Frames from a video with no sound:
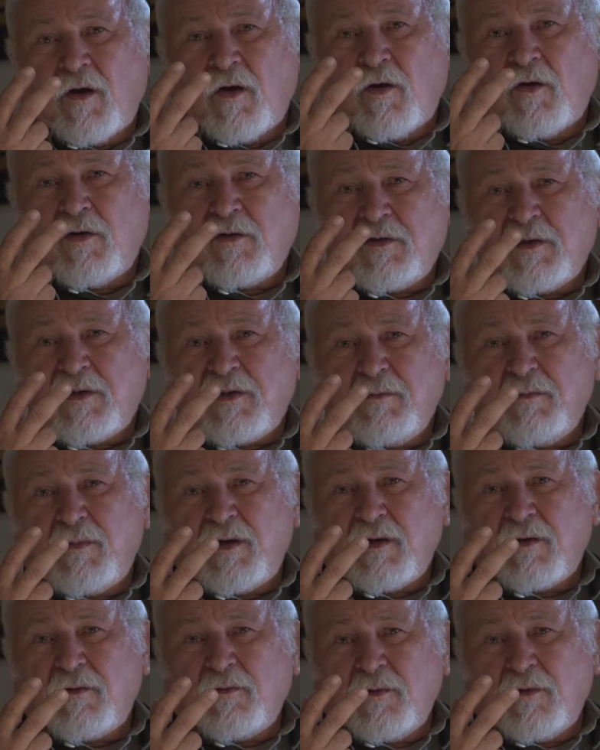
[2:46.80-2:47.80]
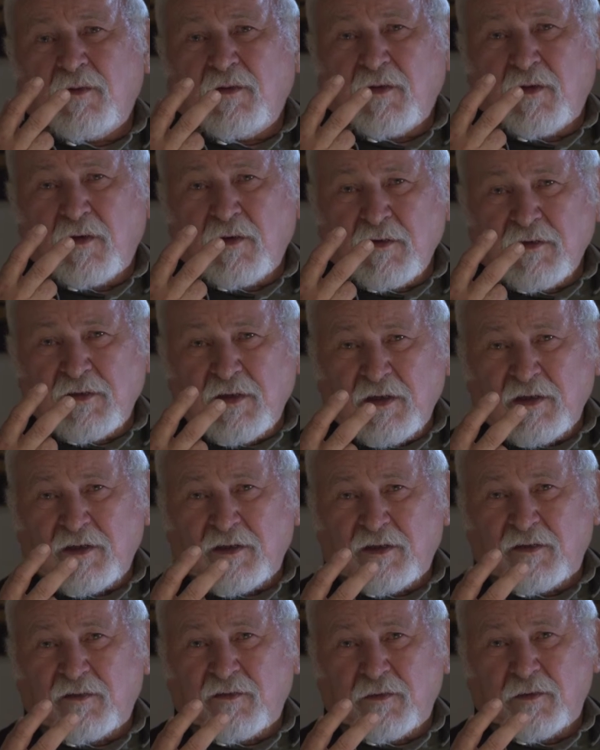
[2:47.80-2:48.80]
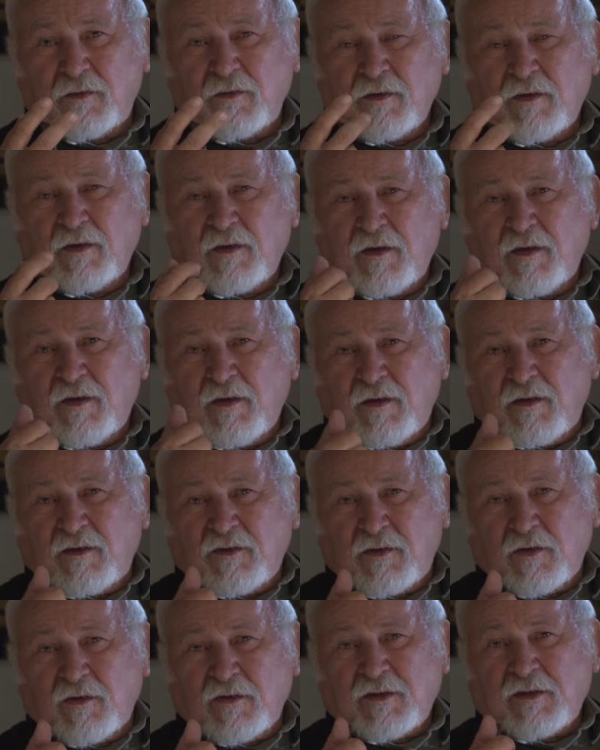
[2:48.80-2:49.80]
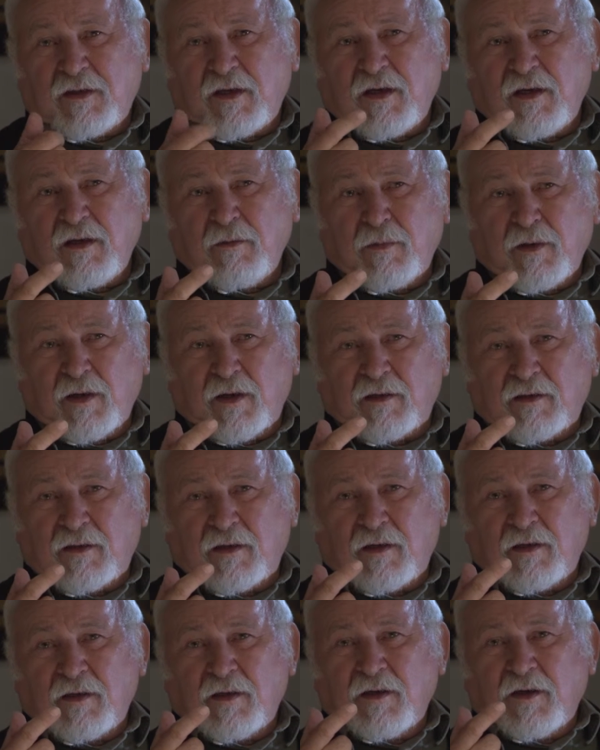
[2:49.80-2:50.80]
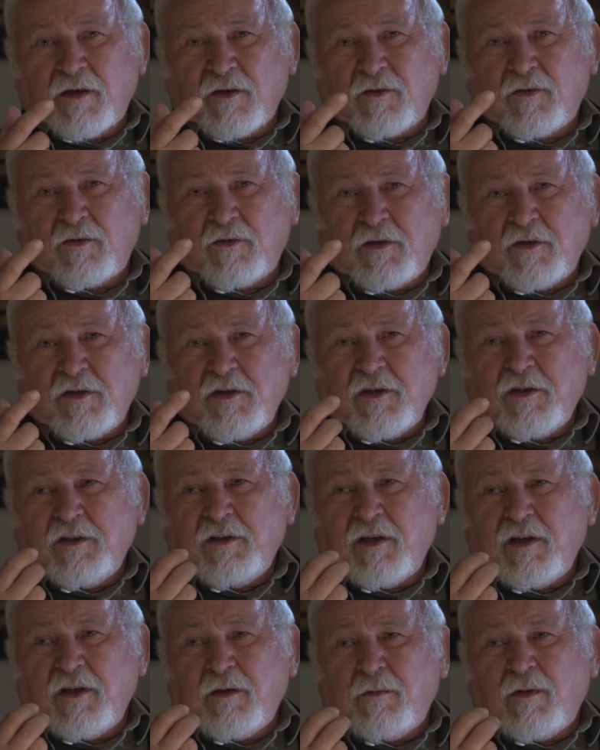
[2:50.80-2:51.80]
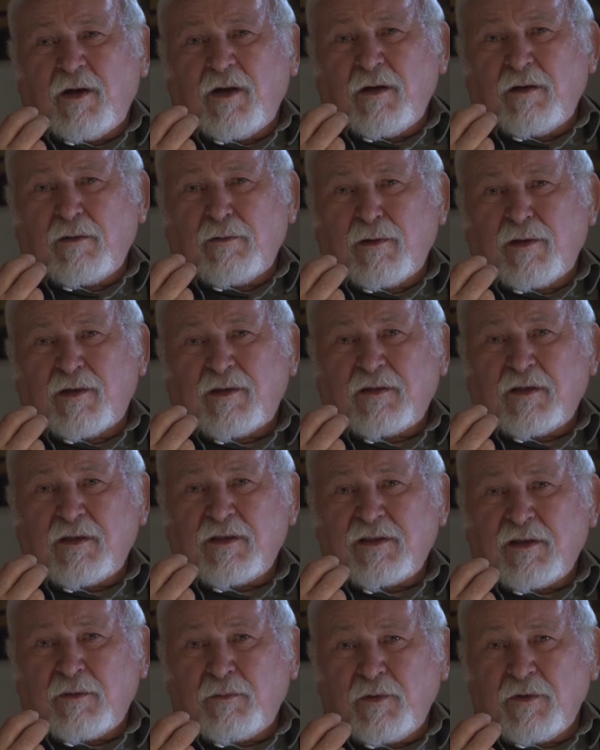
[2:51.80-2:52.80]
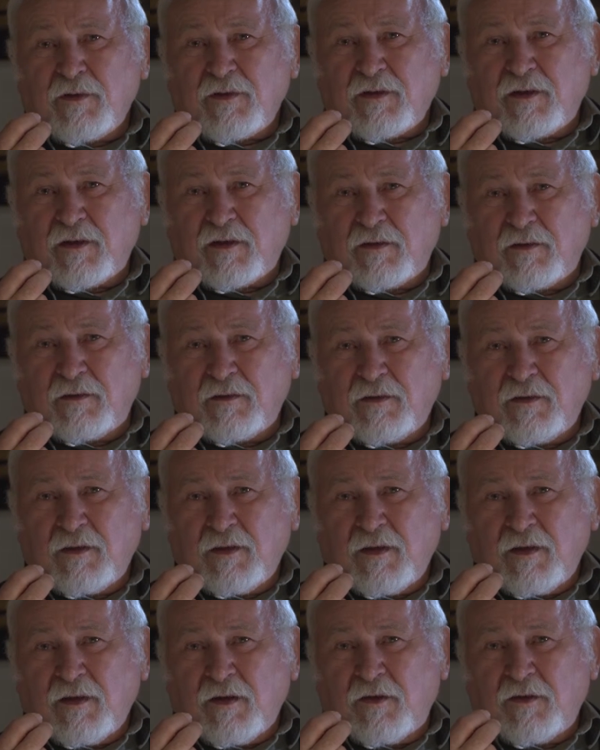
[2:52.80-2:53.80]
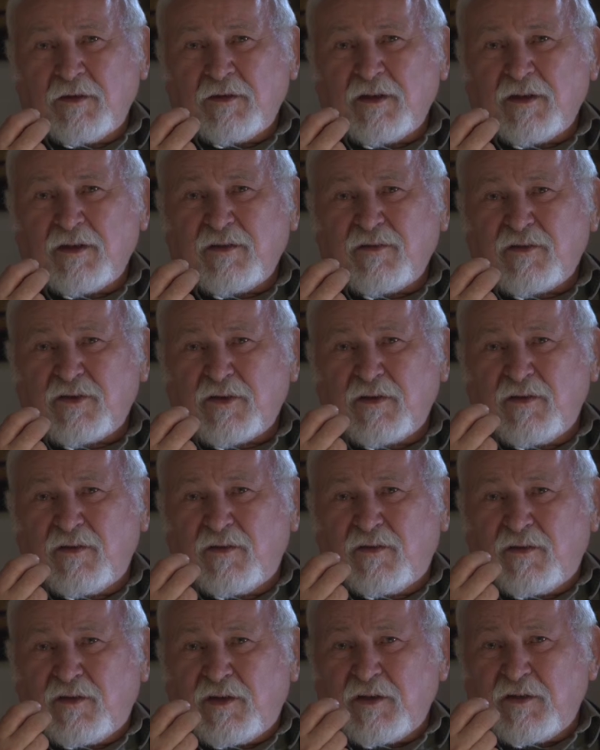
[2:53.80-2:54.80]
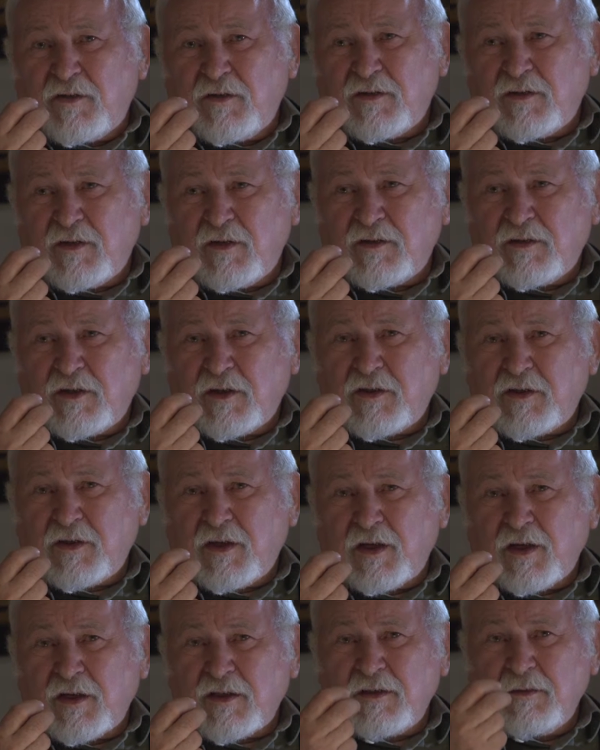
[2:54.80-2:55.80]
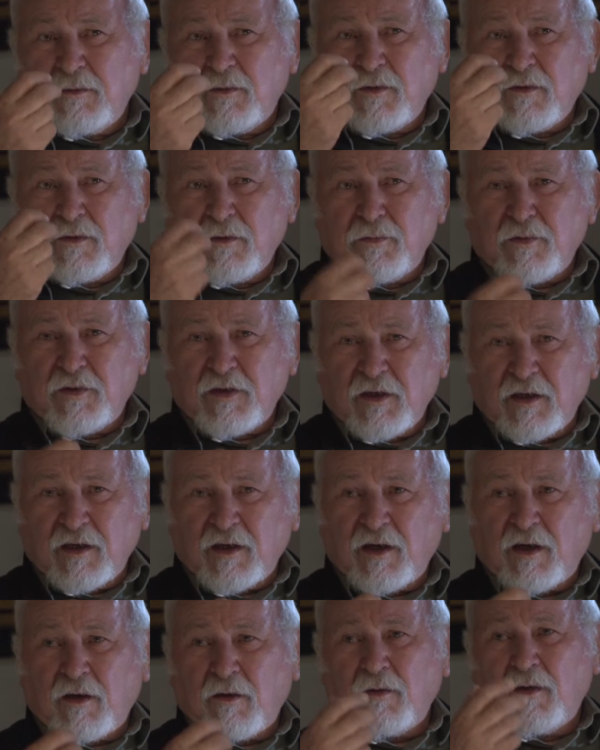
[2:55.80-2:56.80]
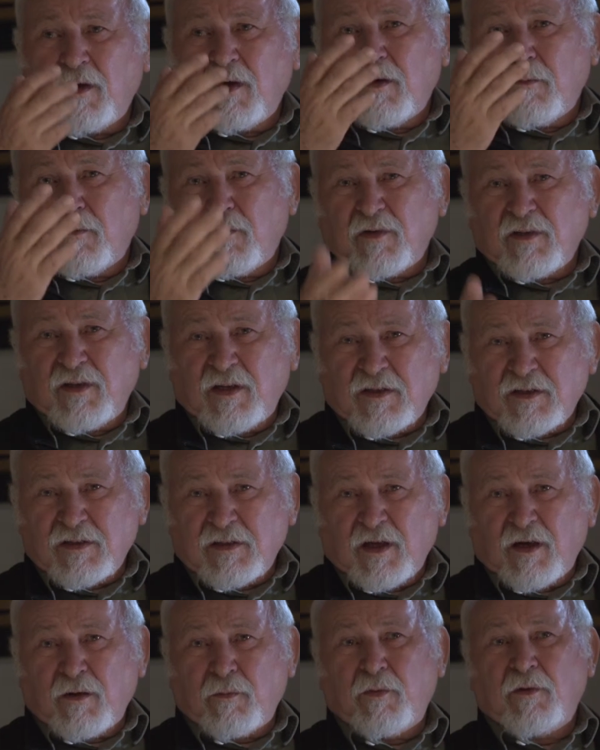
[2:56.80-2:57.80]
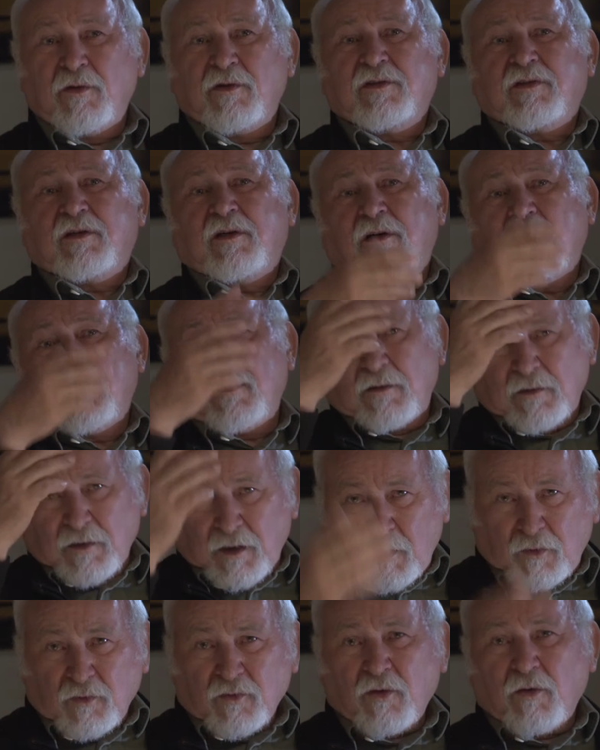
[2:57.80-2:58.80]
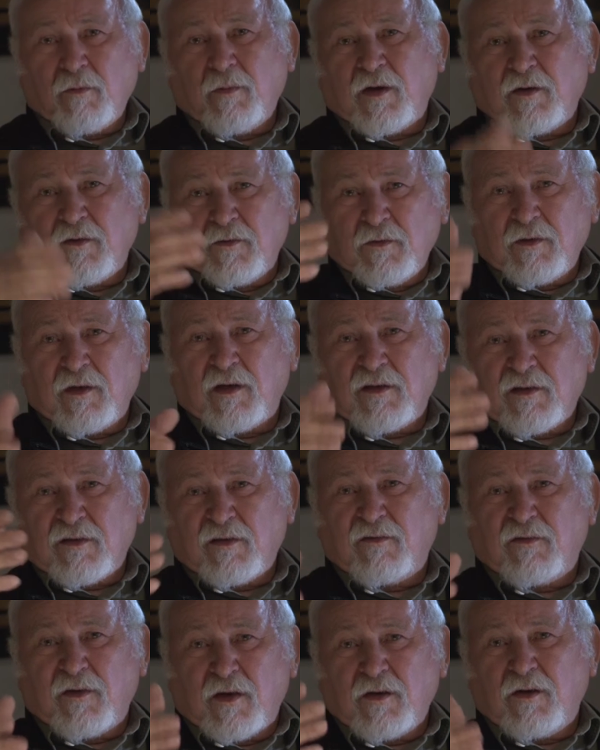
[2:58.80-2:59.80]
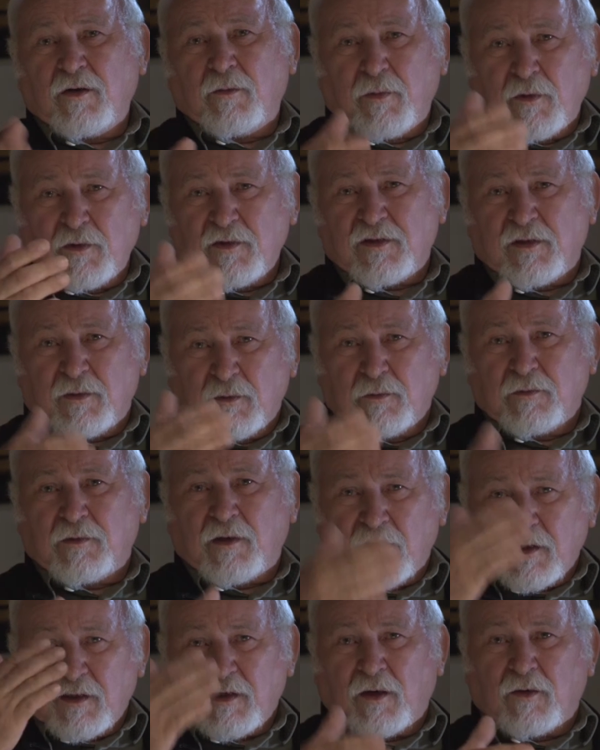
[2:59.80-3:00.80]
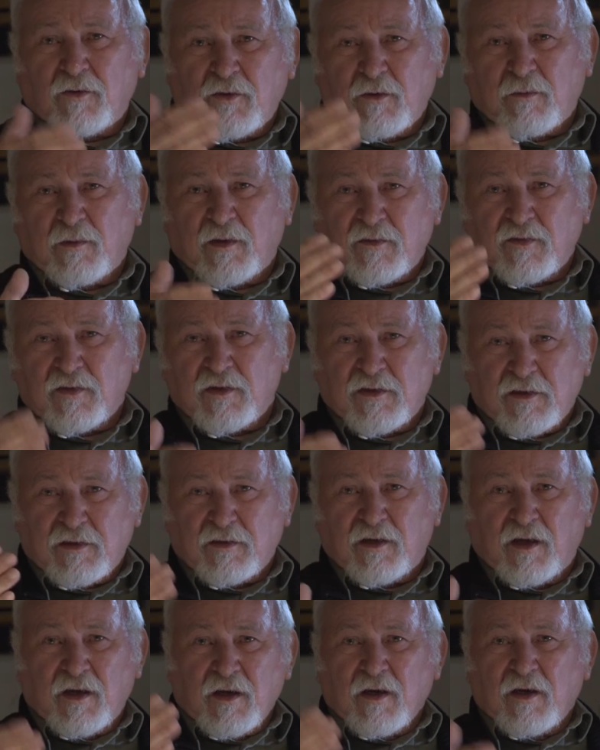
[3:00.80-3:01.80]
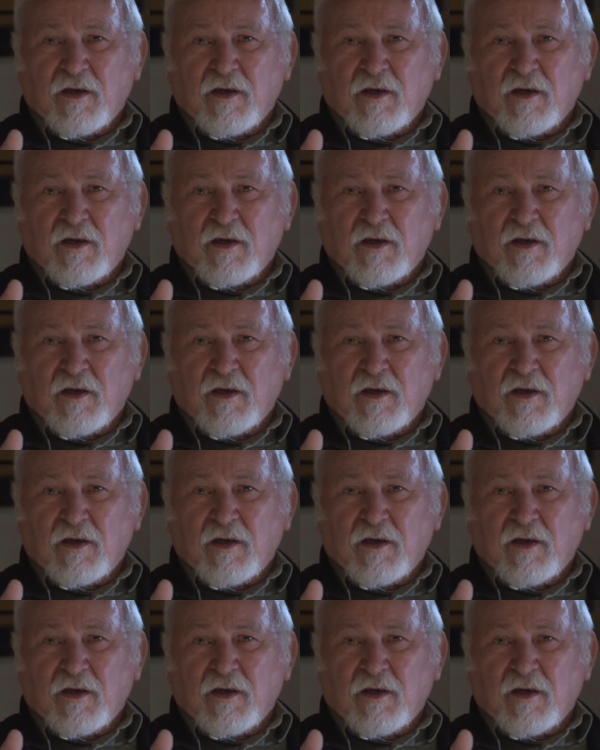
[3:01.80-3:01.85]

Ojciec miał rodzeństwo, siostrę i brata, którzy nigdy nie mieli obywatelstwa polskiego. Ojciec w 1914 roku przyjechał, pod nas stała Polska, automat u nas w Wielkopolsce był taki, automat wszyscy